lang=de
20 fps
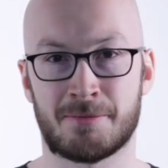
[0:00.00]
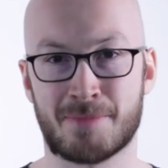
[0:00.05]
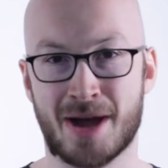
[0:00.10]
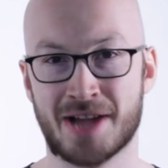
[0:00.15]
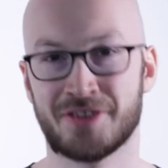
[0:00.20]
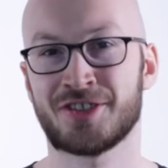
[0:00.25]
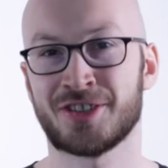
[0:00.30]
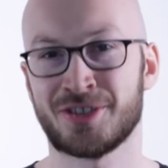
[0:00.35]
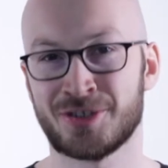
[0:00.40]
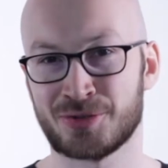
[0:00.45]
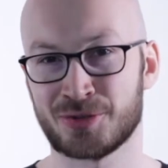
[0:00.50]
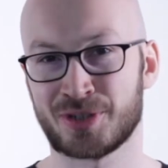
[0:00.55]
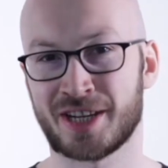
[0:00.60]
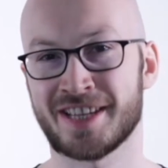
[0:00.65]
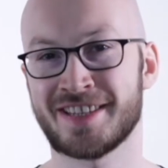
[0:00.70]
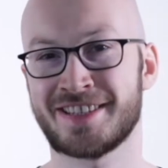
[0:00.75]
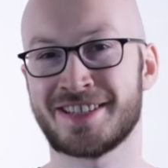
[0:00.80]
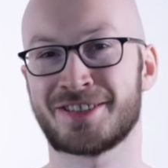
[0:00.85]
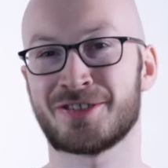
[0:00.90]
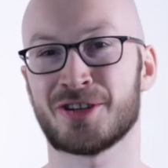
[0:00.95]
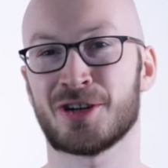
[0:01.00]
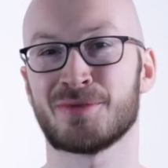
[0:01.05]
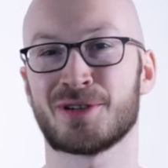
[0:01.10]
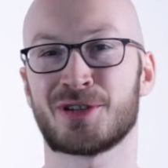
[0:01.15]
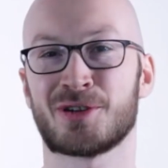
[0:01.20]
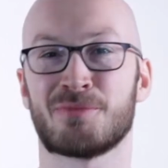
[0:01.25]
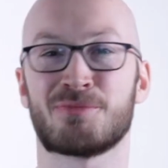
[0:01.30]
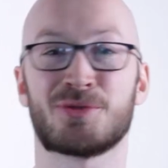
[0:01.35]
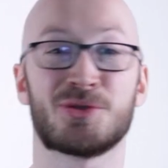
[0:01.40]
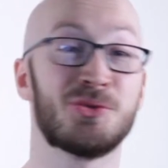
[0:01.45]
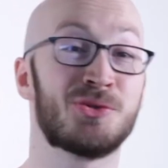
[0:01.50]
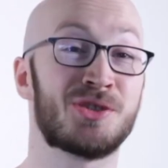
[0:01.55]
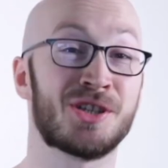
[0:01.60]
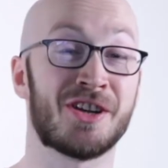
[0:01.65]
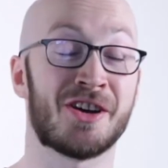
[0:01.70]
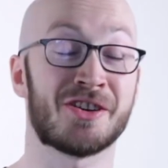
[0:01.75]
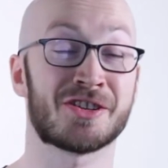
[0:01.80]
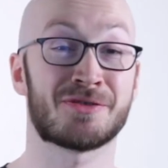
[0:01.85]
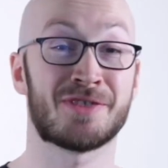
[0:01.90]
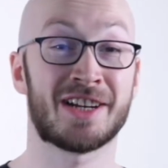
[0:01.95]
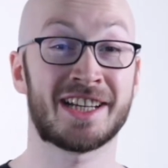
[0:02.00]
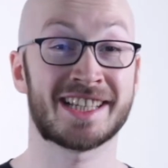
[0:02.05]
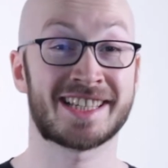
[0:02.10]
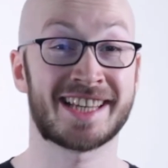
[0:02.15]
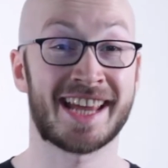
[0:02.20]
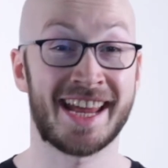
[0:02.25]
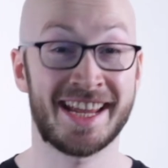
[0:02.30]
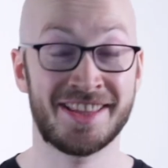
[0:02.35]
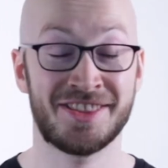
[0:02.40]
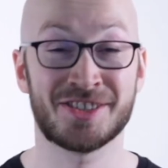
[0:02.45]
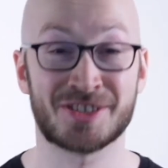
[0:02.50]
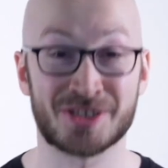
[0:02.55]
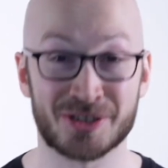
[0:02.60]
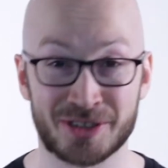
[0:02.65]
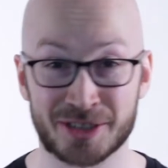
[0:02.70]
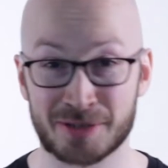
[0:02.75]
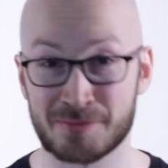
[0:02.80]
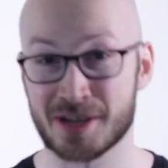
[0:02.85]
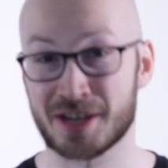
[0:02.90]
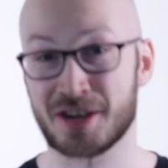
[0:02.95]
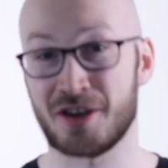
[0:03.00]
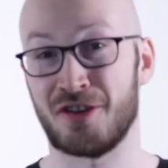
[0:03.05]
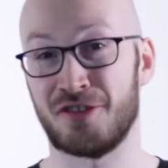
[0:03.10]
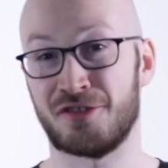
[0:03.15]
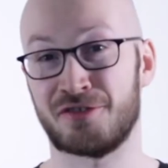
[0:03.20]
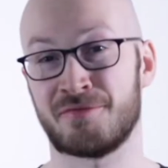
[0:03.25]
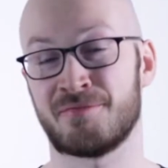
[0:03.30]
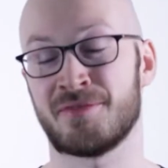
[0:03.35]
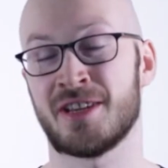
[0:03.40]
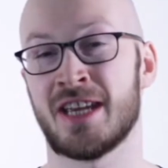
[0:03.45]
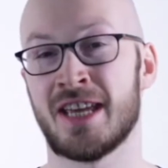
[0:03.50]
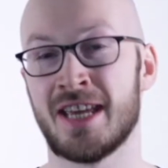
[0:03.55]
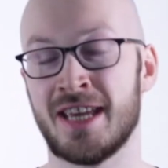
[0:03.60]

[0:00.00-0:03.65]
Martin, du kennst dich doch mit Computern aus. Welches Handy soll ich mir kaufen?